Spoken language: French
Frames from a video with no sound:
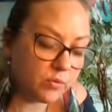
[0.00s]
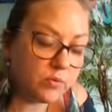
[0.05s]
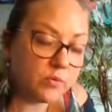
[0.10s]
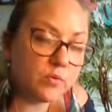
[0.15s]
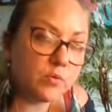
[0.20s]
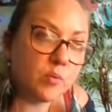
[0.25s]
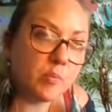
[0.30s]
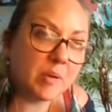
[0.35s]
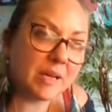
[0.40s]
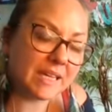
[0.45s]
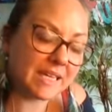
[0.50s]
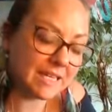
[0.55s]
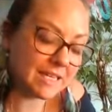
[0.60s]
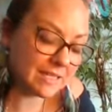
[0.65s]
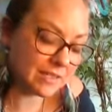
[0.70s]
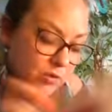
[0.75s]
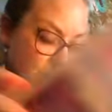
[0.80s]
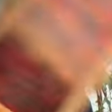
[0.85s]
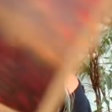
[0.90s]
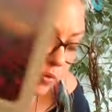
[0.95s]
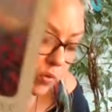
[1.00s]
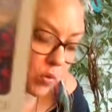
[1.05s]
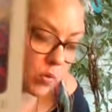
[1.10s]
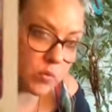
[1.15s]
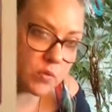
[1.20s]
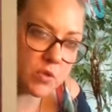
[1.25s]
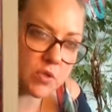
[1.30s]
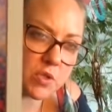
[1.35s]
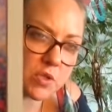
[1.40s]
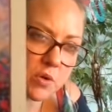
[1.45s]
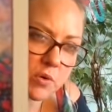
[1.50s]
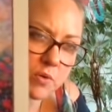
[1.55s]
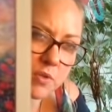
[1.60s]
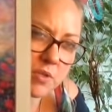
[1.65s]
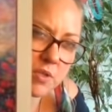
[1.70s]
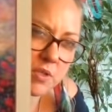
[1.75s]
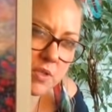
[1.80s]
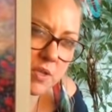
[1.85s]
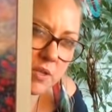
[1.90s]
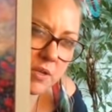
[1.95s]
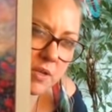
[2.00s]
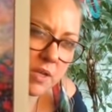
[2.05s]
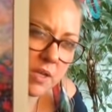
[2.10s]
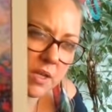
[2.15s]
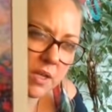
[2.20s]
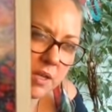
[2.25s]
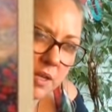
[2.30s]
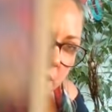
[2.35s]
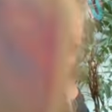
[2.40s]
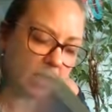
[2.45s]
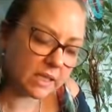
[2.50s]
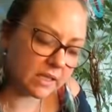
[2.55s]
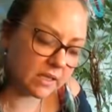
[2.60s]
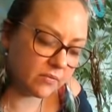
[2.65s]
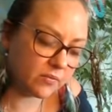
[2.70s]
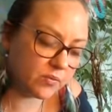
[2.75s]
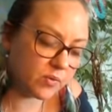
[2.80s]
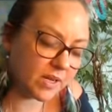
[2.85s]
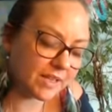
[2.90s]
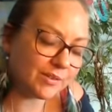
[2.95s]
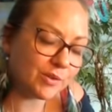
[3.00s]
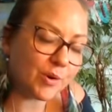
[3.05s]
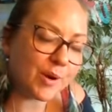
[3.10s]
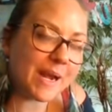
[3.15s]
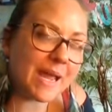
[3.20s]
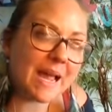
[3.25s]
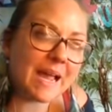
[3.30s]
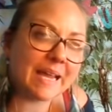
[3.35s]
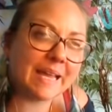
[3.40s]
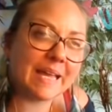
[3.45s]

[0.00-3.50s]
une prise de conscience il faut être dans la